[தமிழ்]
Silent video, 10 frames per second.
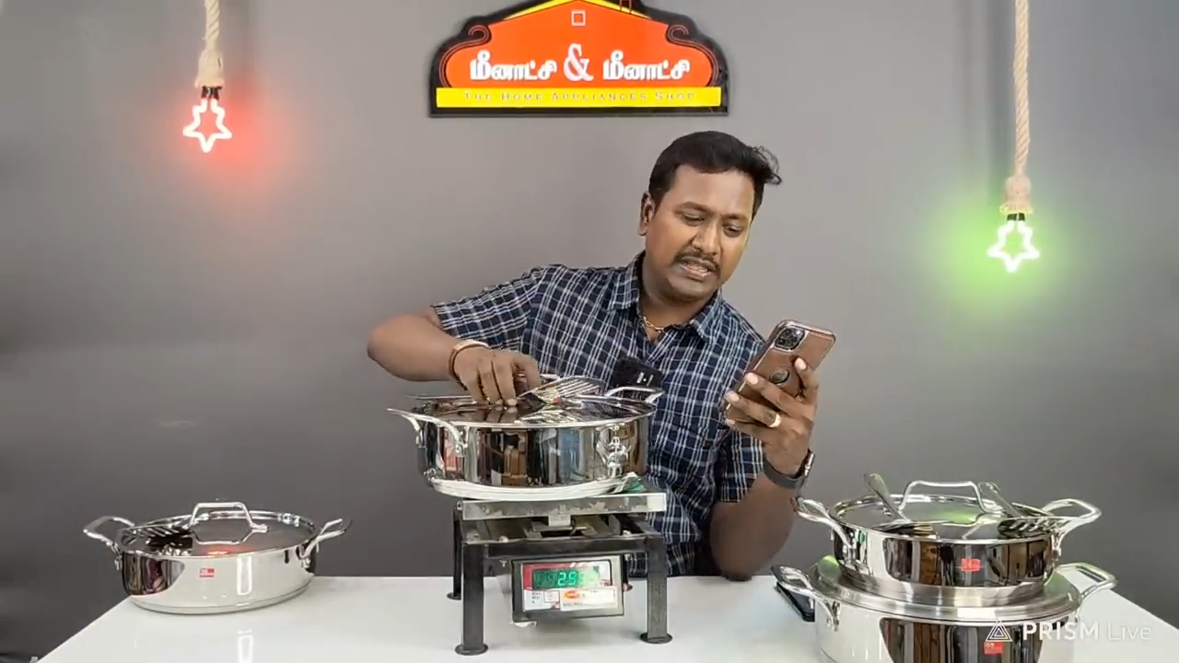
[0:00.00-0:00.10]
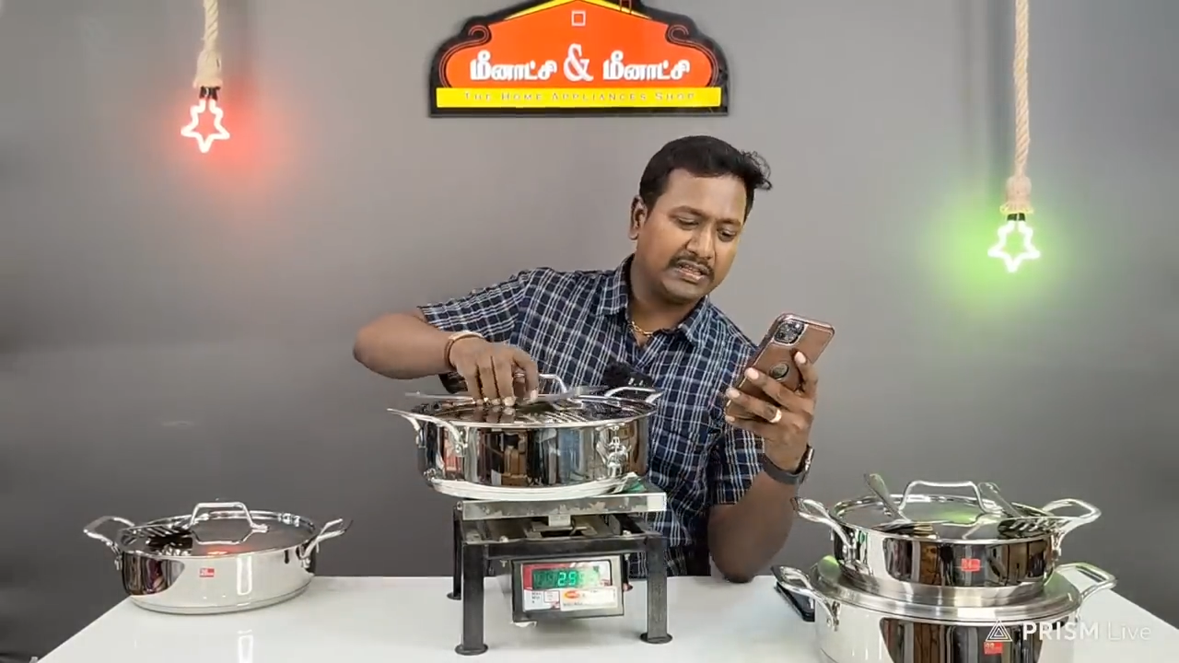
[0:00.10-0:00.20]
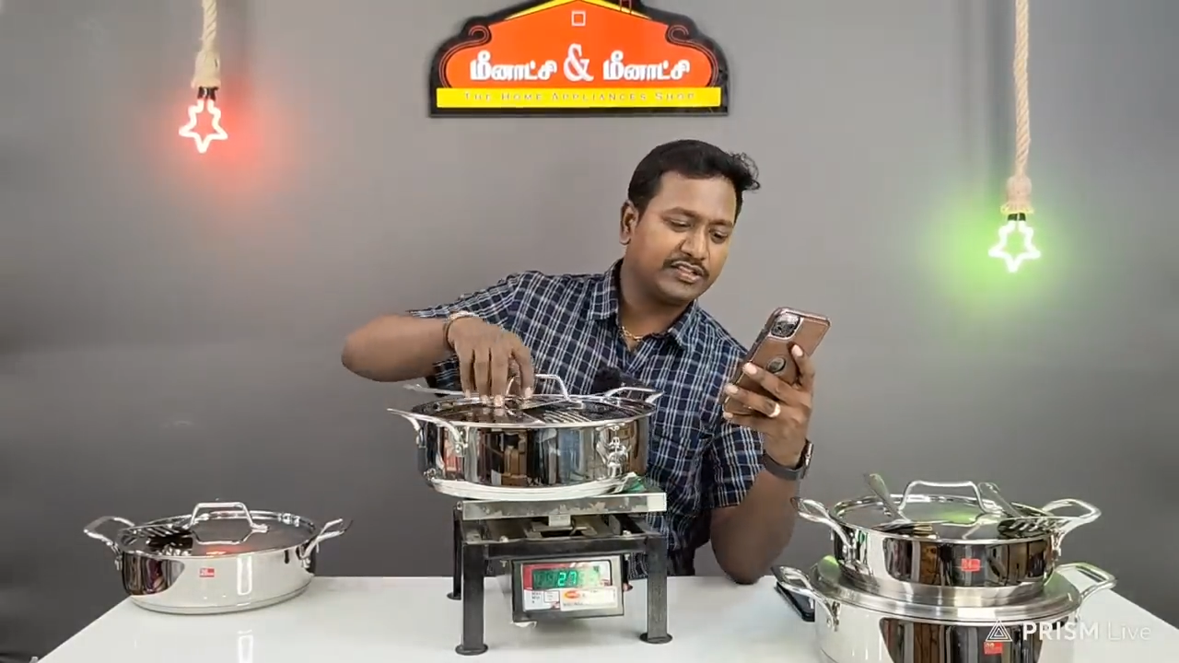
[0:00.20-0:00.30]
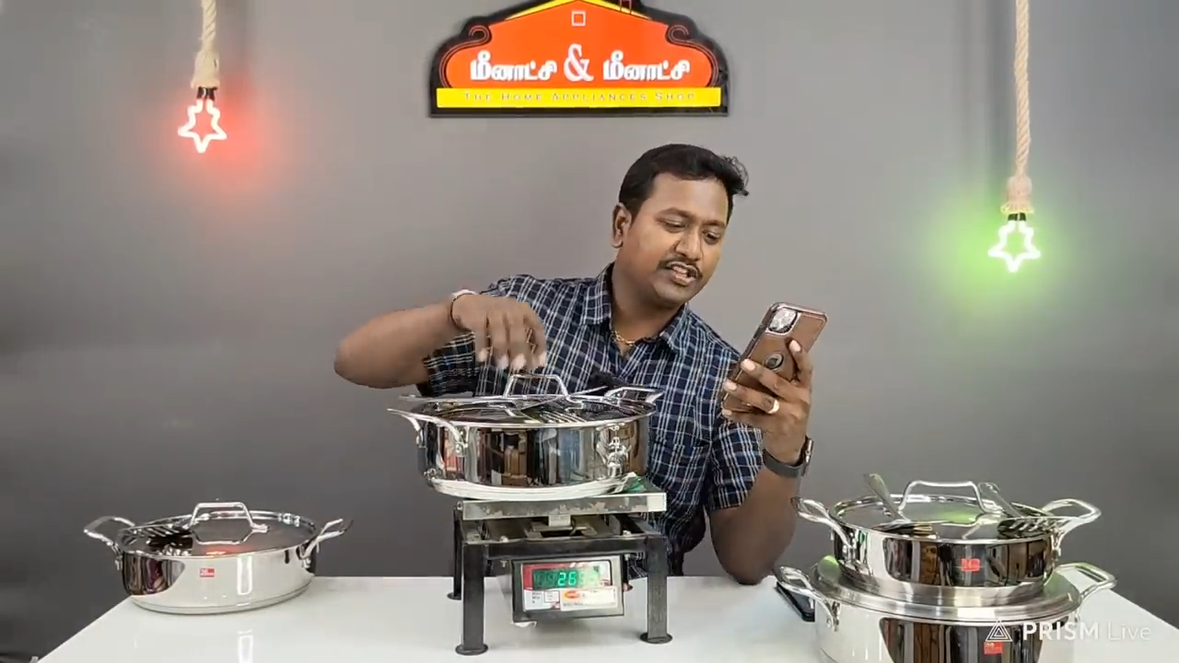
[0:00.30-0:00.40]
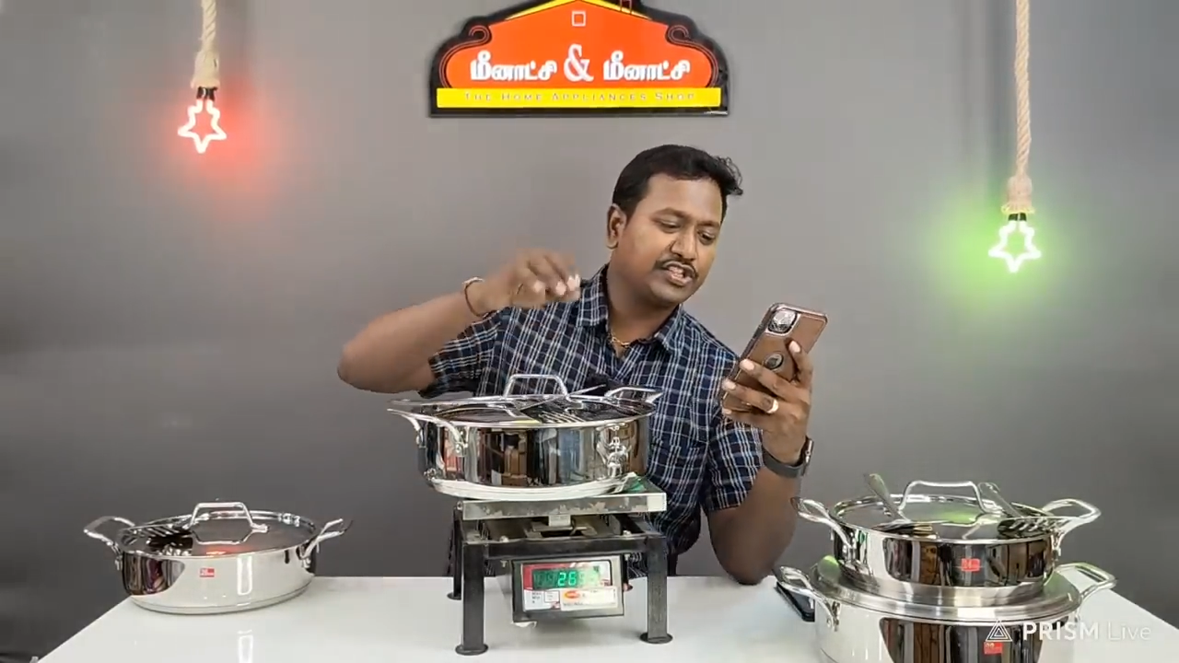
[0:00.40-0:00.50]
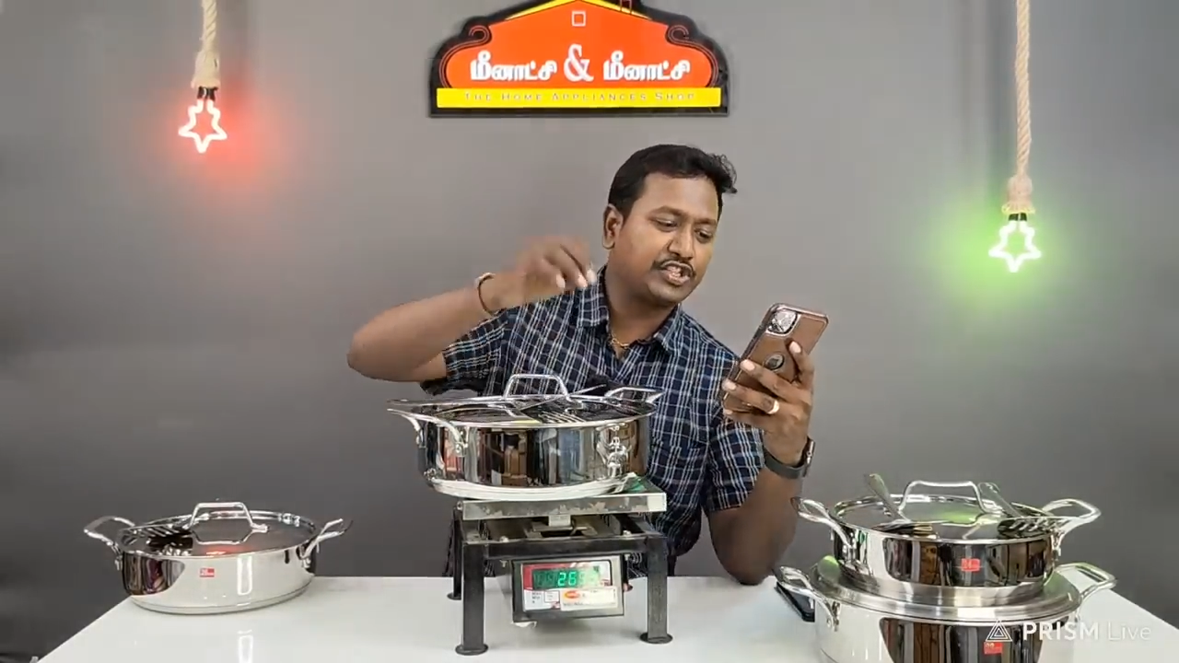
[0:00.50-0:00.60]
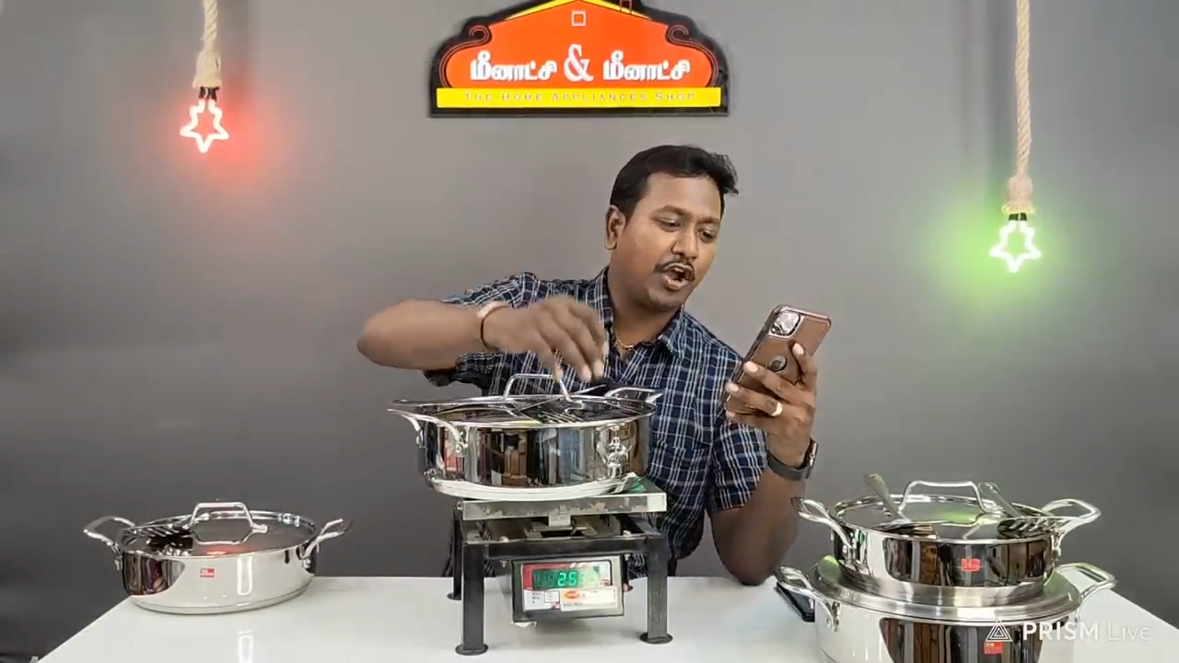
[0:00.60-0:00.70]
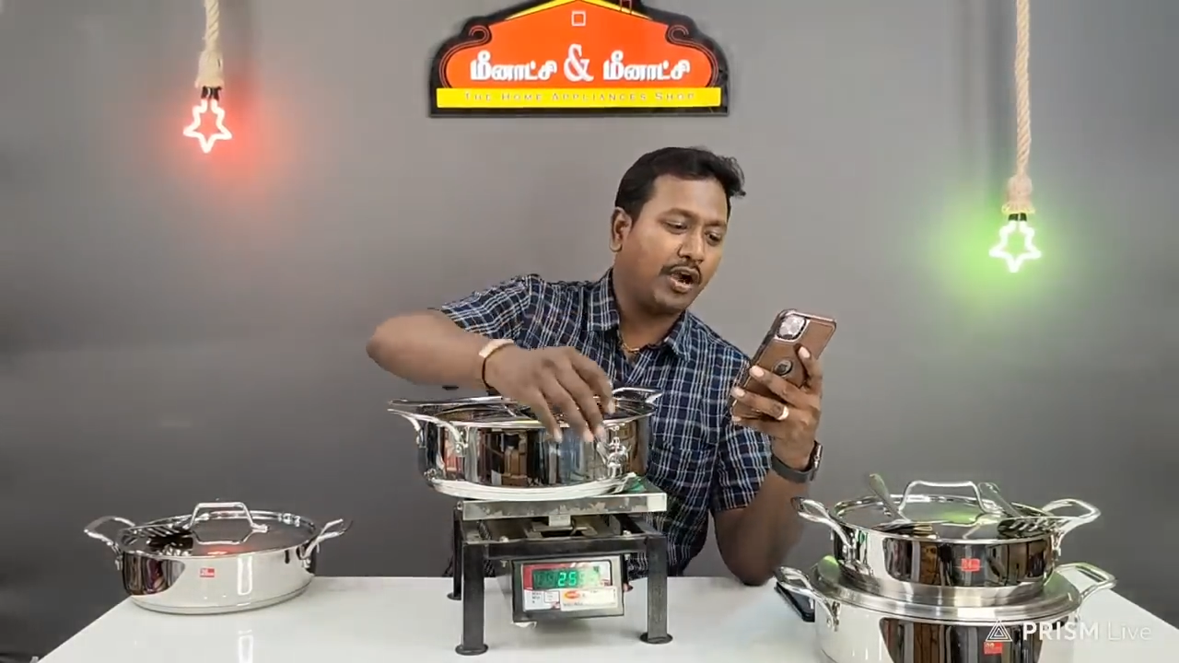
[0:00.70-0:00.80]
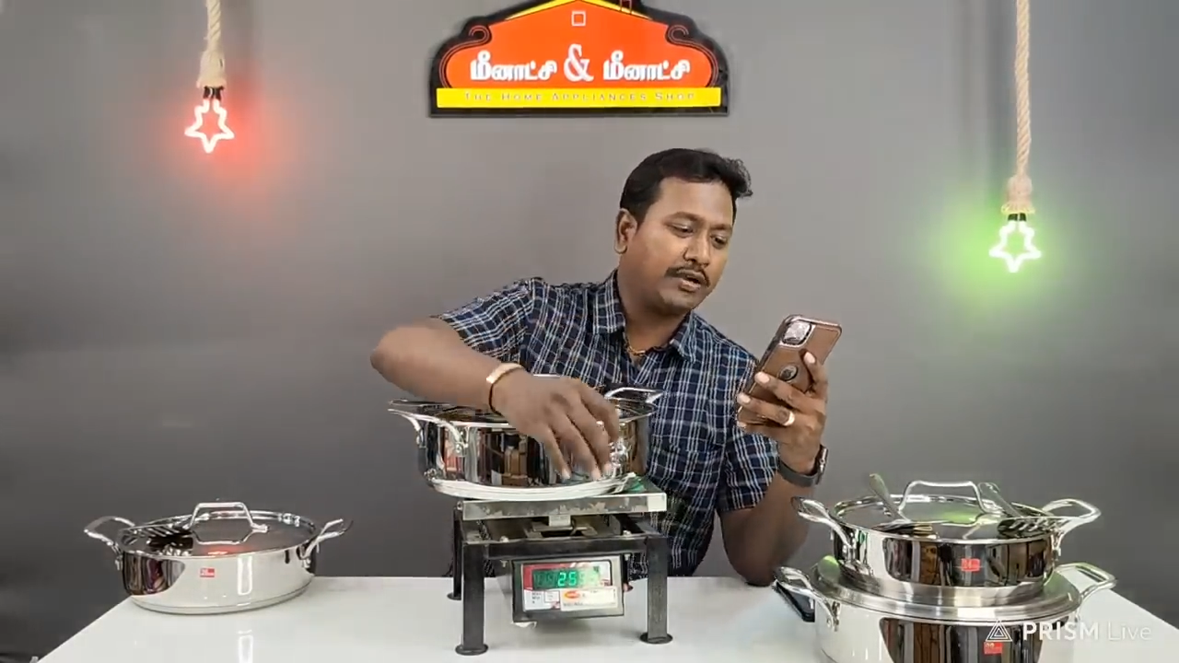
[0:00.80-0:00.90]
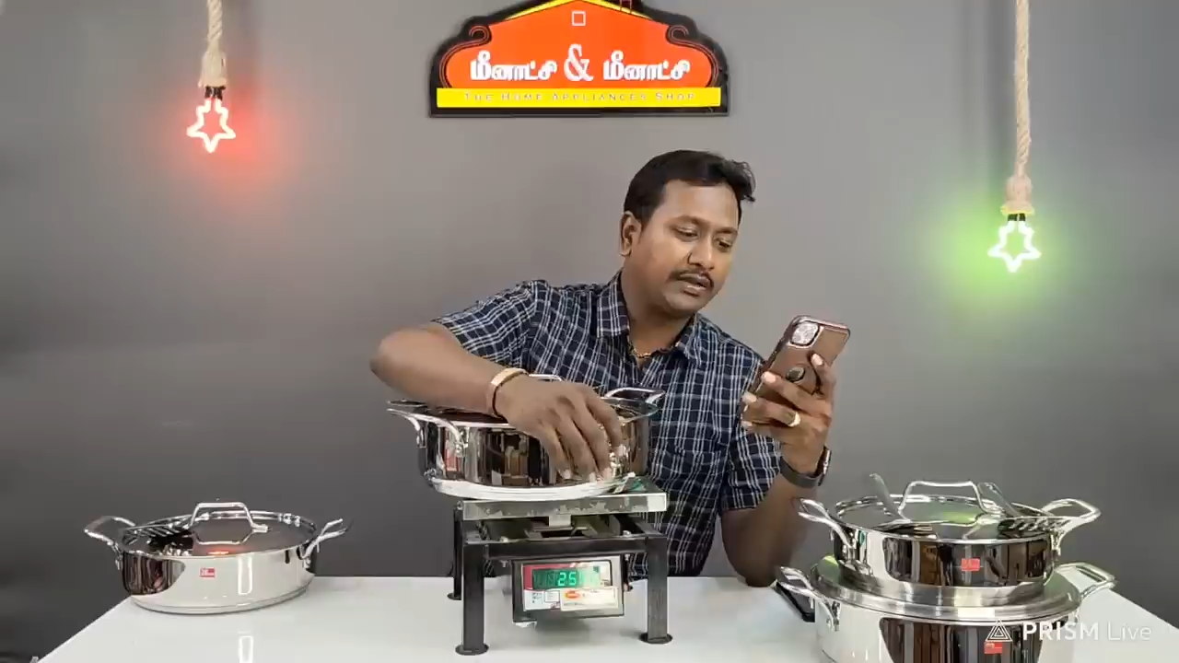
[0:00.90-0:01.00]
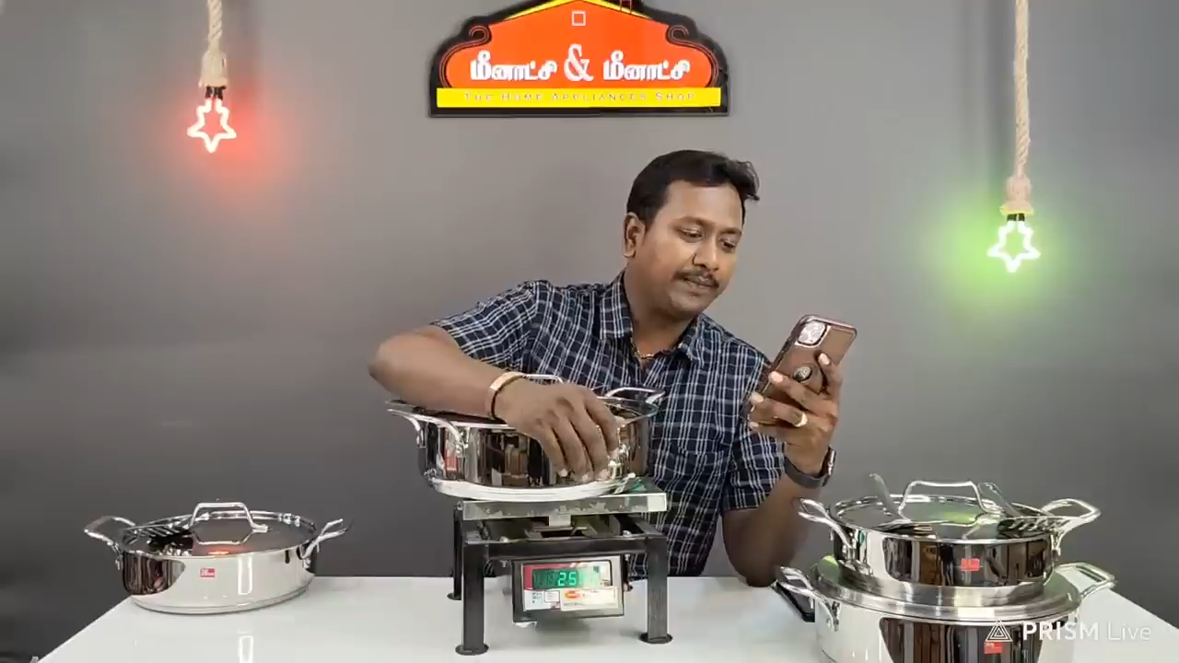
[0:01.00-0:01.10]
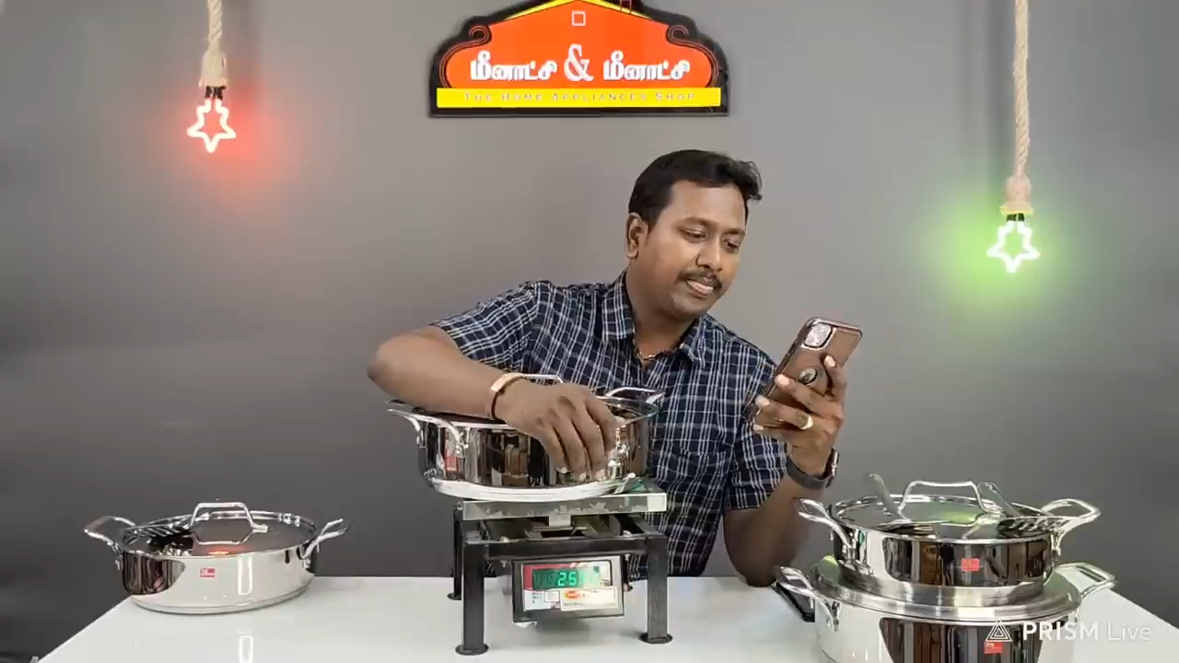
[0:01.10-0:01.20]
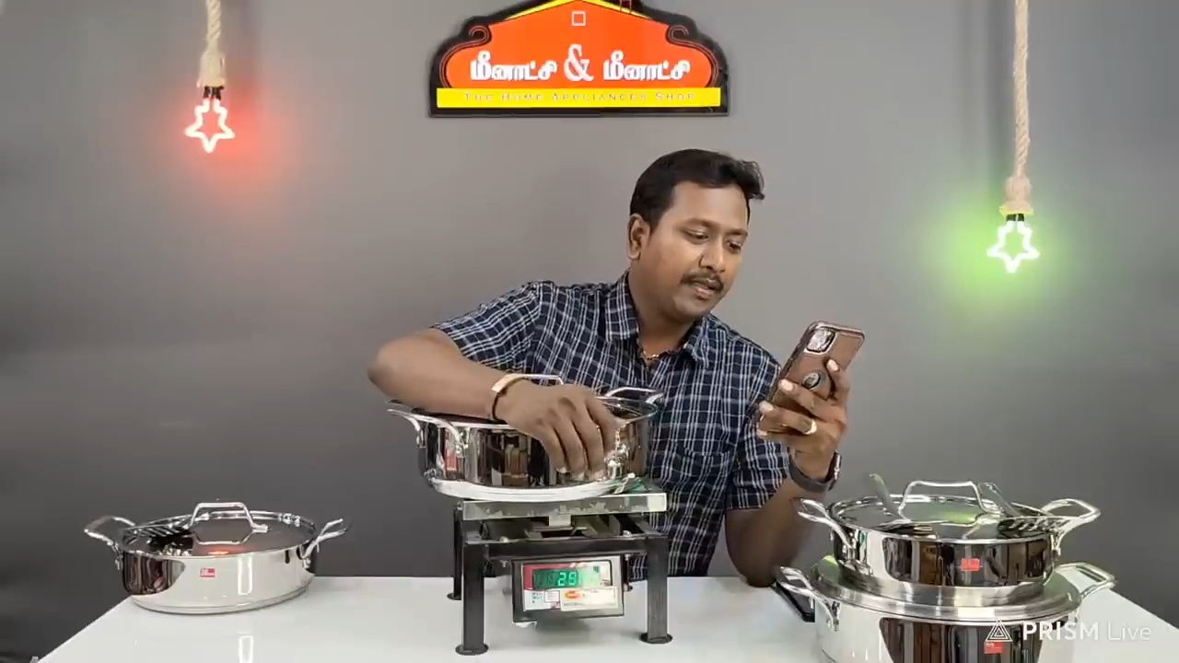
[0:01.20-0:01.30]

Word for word: தான் இதுக்கு வந்து ஷார்ட்டு